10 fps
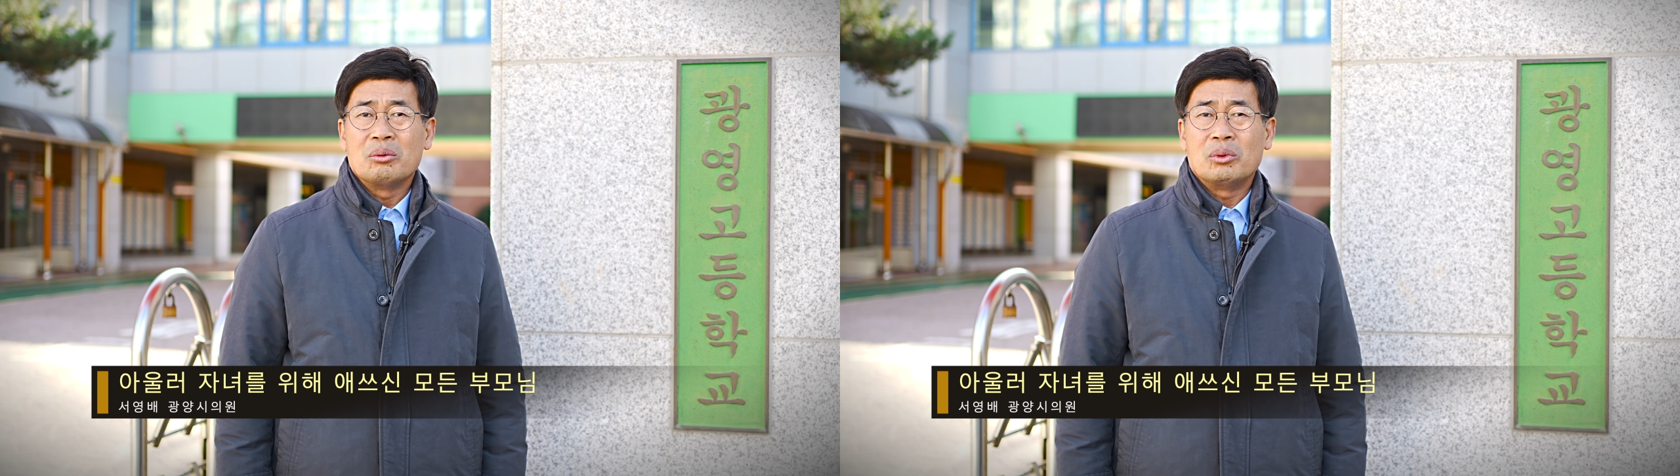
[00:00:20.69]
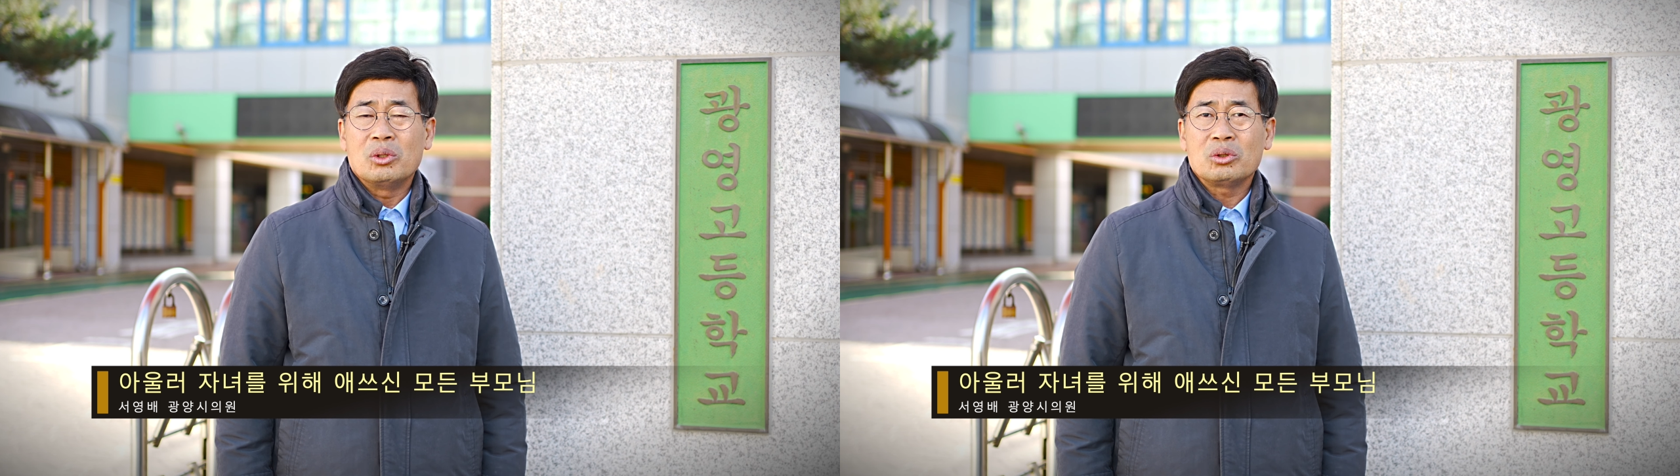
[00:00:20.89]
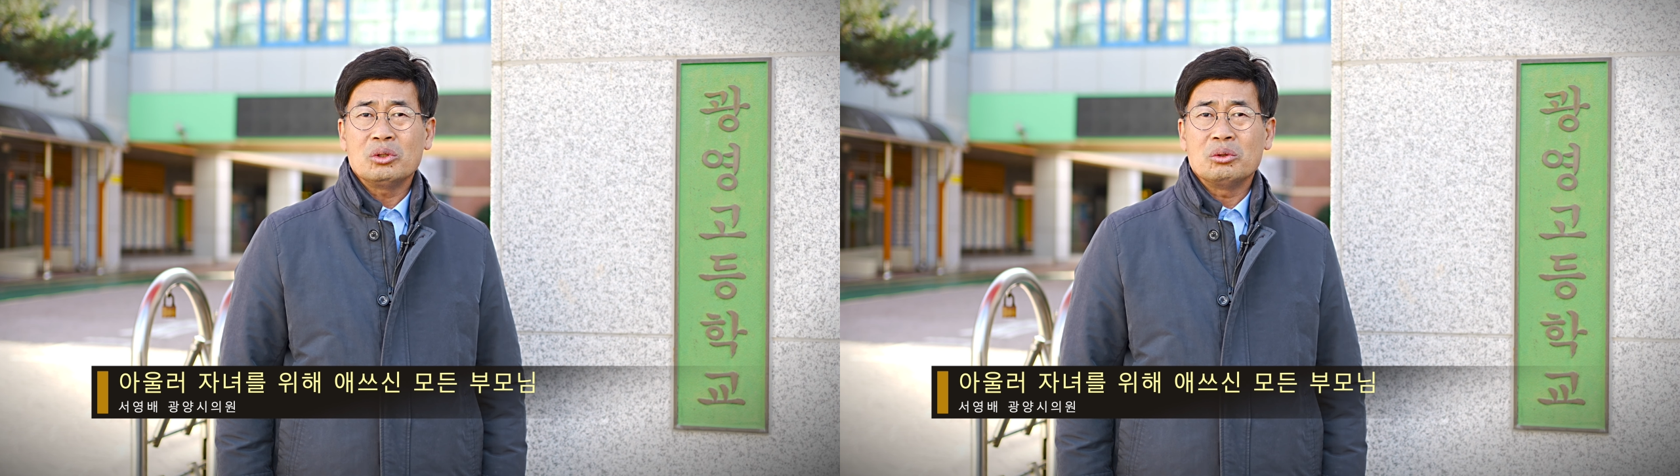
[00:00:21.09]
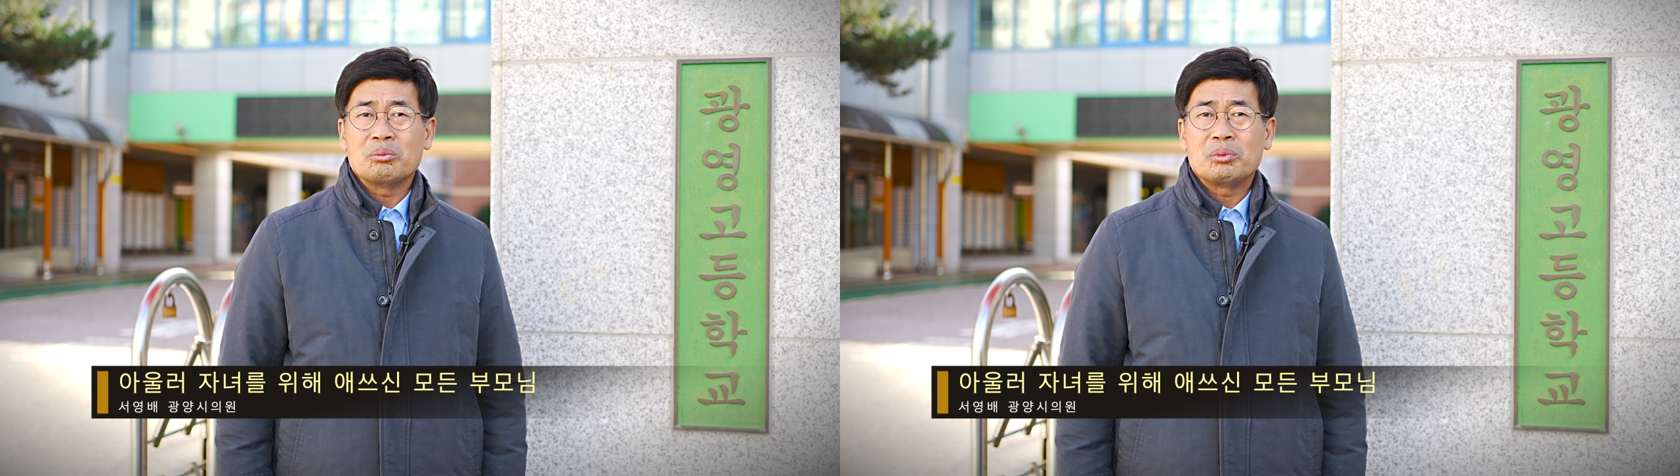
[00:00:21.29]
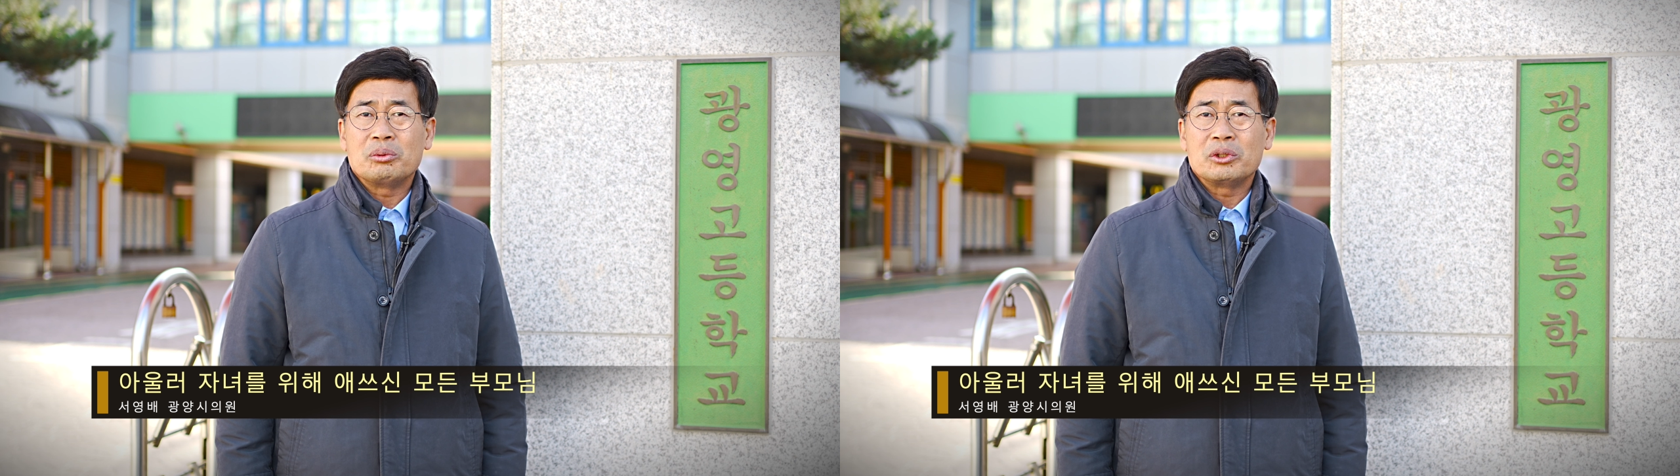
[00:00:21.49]

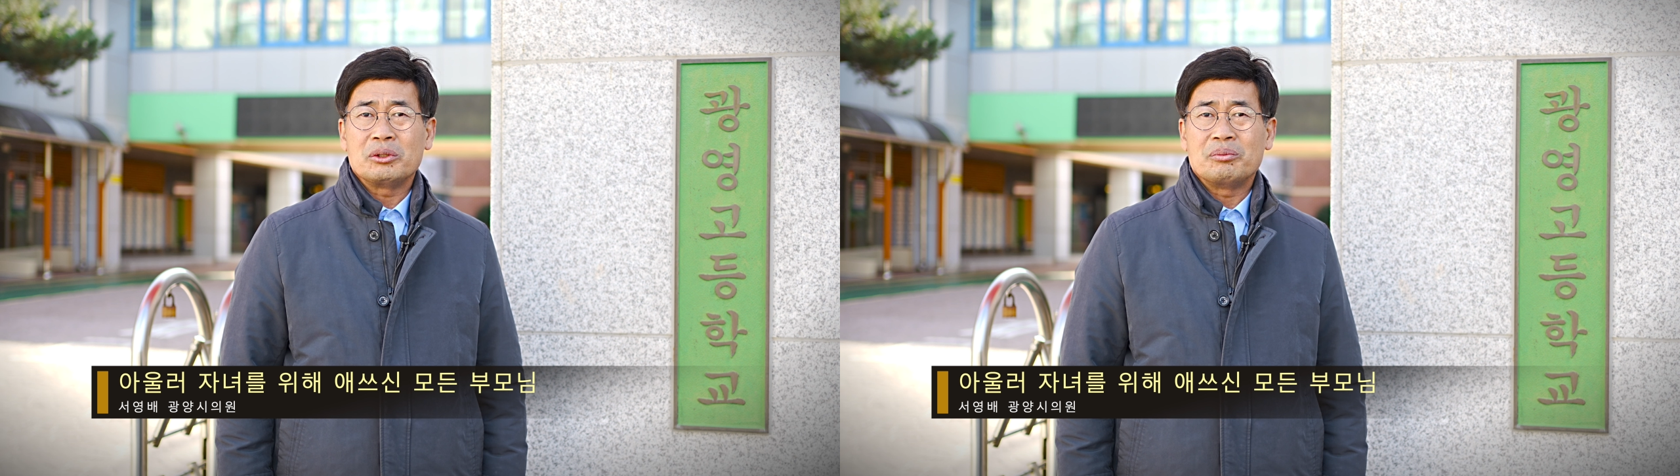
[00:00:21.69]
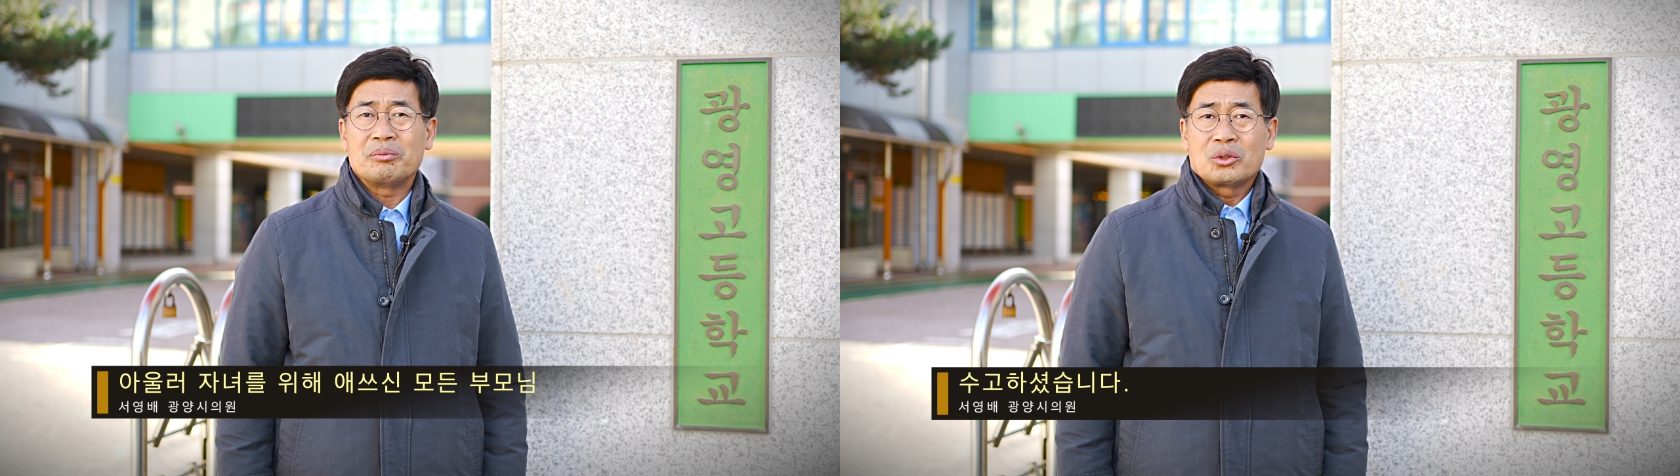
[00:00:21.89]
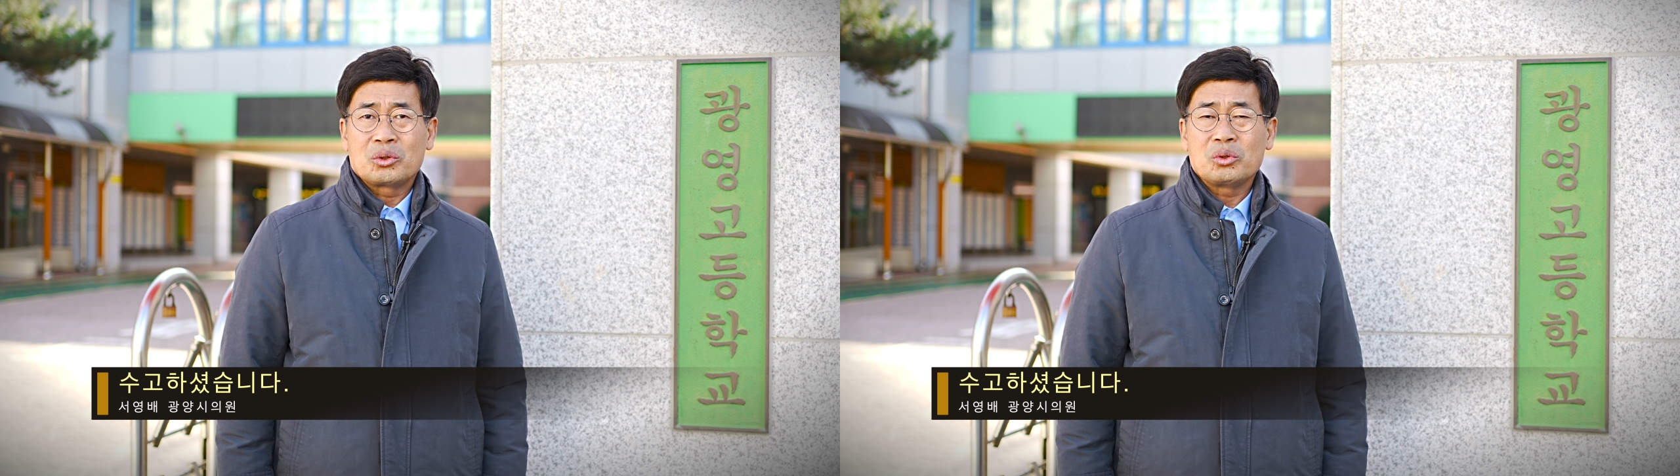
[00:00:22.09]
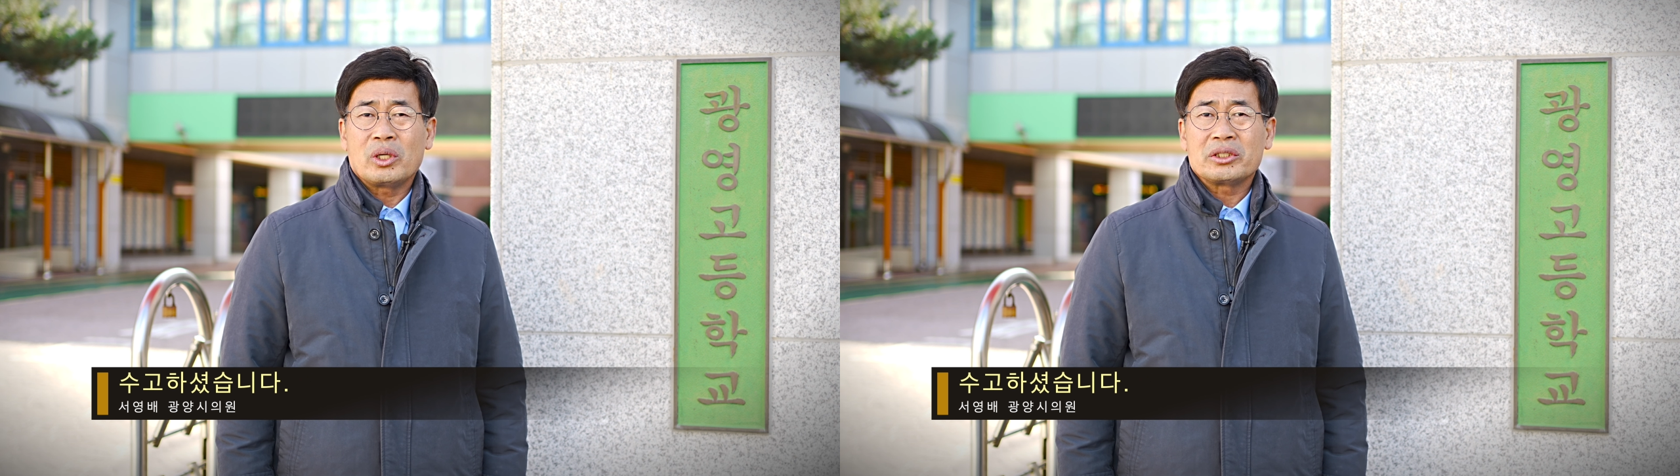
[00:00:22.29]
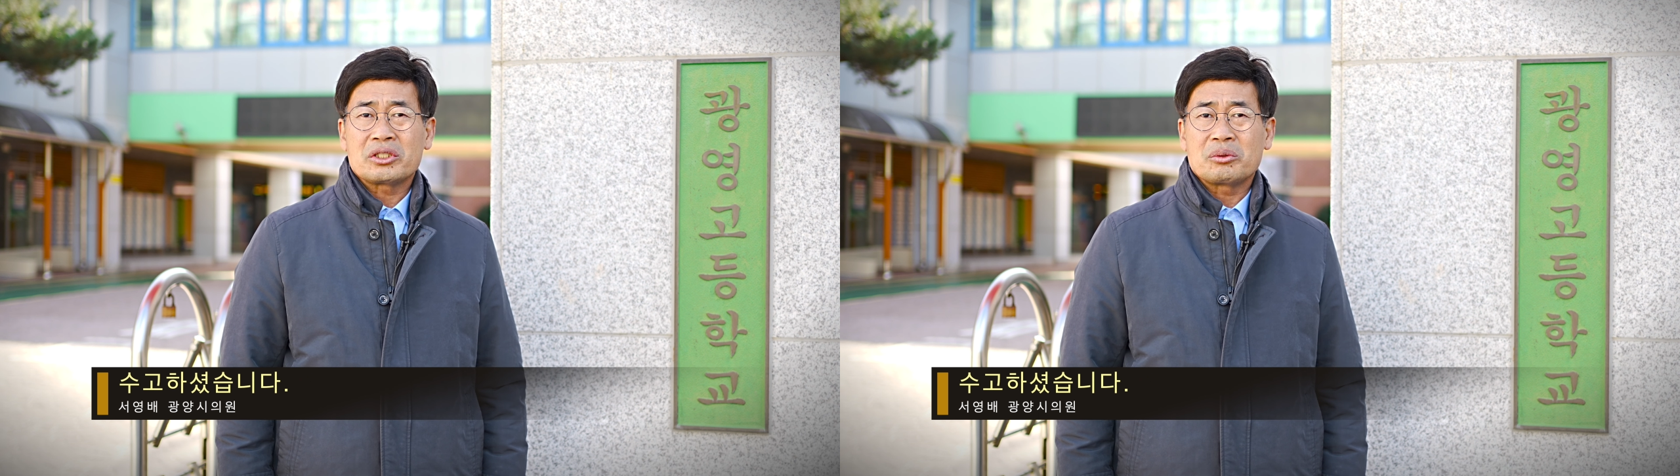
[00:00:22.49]
모든 부모님
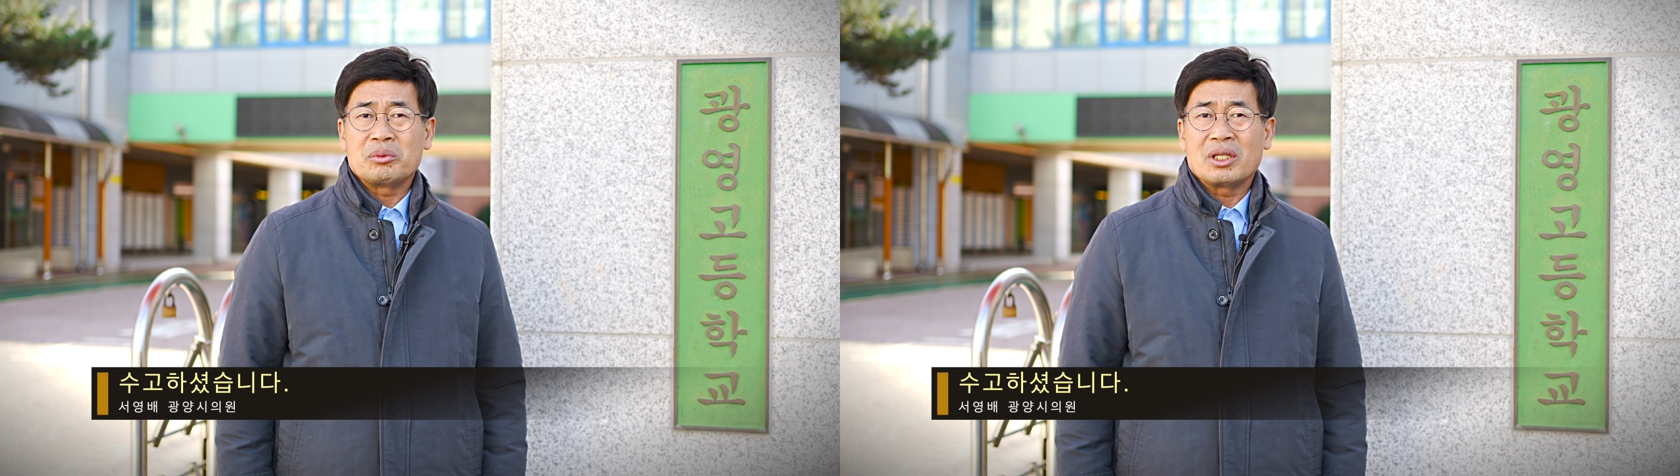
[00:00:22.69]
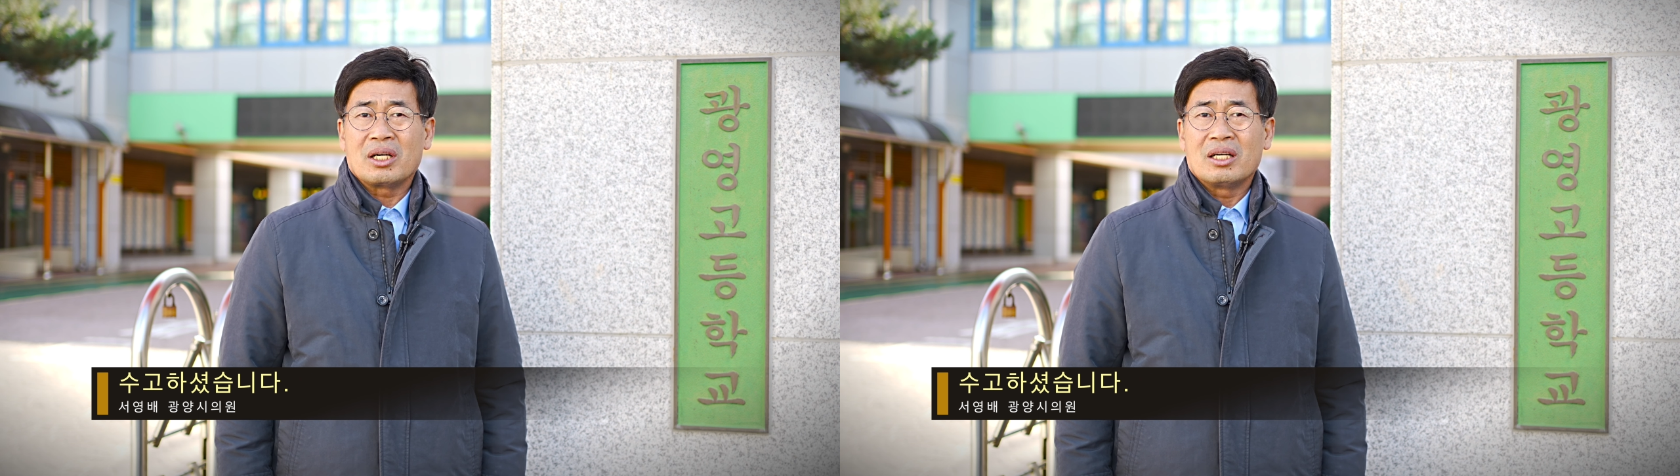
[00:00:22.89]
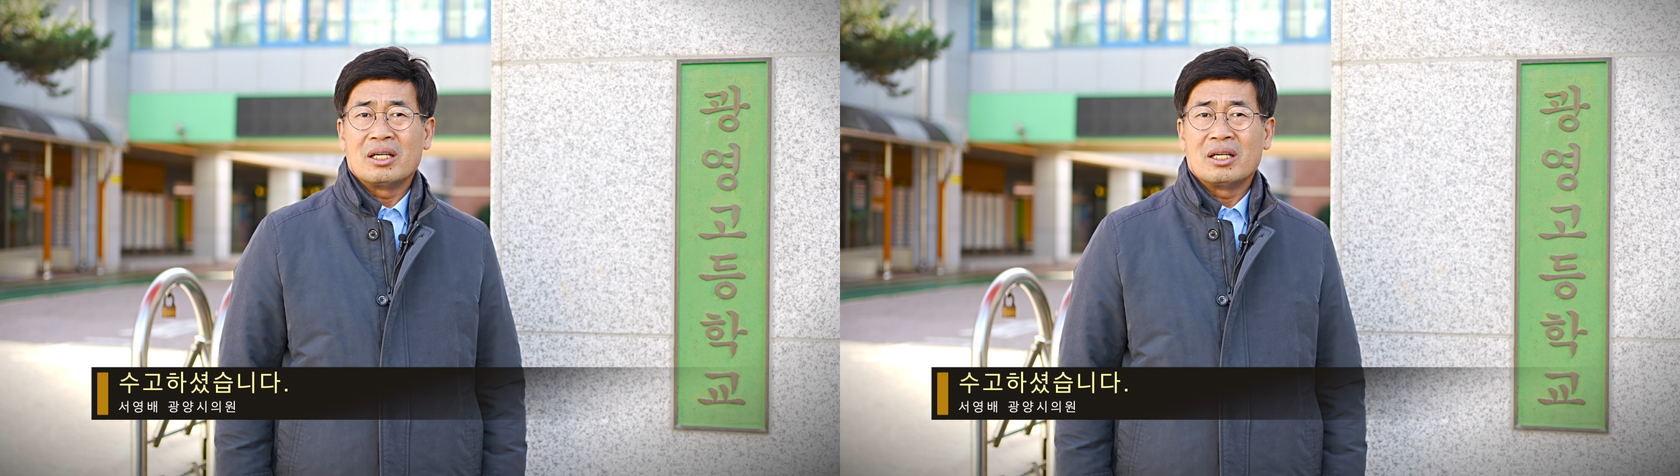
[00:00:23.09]
수고하셨습니다